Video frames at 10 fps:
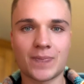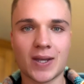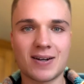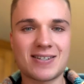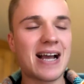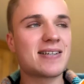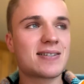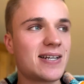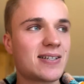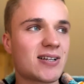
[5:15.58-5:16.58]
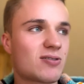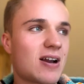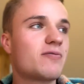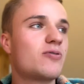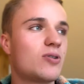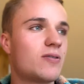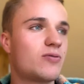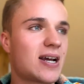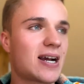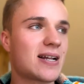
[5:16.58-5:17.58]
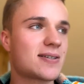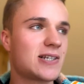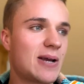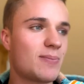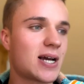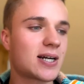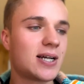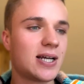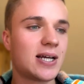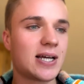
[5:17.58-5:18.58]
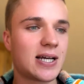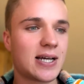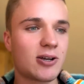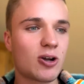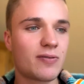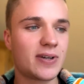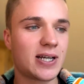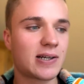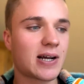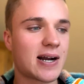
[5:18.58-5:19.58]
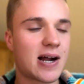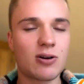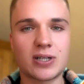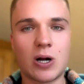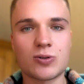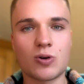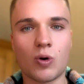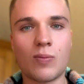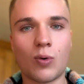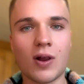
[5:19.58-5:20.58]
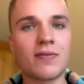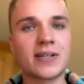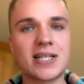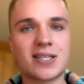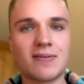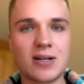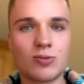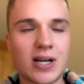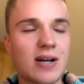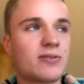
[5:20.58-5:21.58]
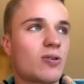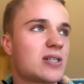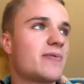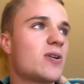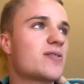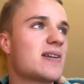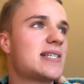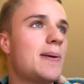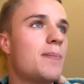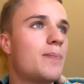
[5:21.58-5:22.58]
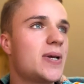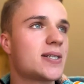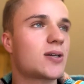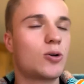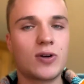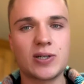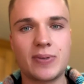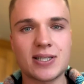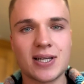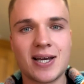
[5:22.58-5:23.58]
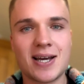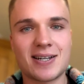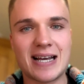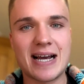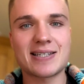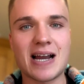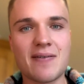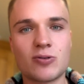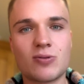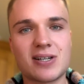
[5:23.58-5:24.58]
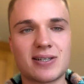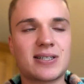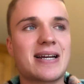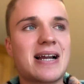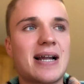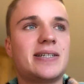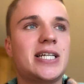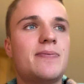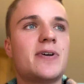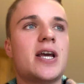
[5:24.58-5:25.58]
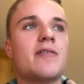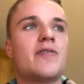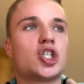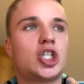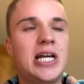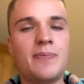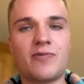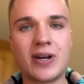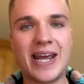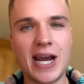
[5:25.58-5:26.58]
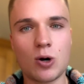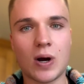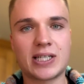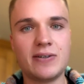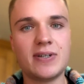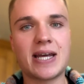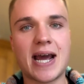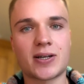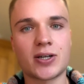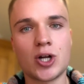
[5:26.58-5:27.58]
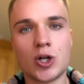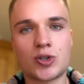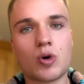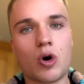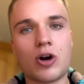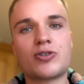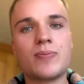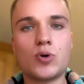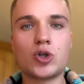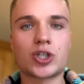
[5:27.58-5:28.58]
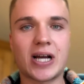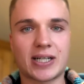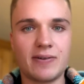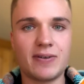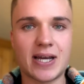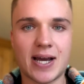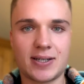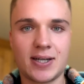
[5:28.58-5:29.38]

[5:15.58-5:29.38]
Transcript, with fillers: Das heißt jetzt nicht, dass du dann für, für dein ganzes Leben lang äh, irgendwie, keine Ahnung, 1000 Euro im Monat verdienst, weil du ja trotzdem 24-7 bis, glücklich bist. Das heißt dann einfach nur, dass sich dein Antrieb verschiebt von Ego-Aktivitäten zu Contribution-Aktivitäten.